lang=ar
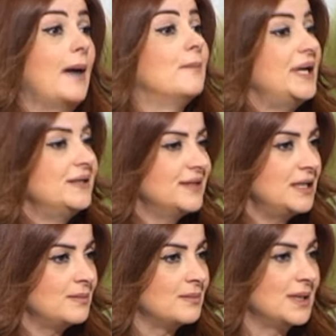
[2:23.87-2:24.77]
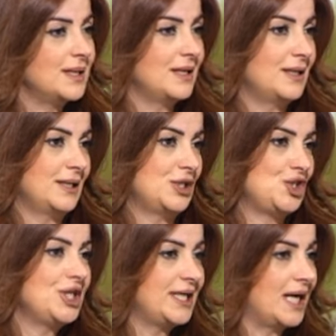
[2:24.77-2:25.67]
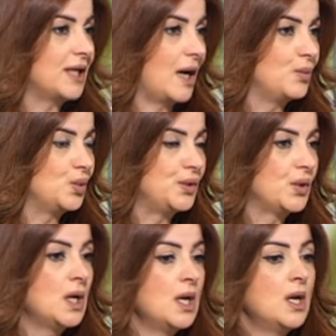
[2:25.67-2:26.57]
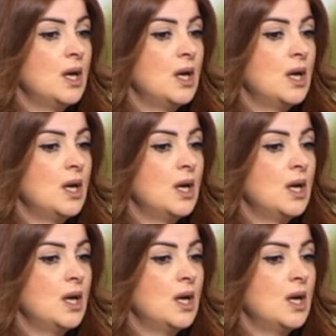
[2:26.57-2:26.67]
عم بحترم آه، الشيء اللي أنا عم بقوله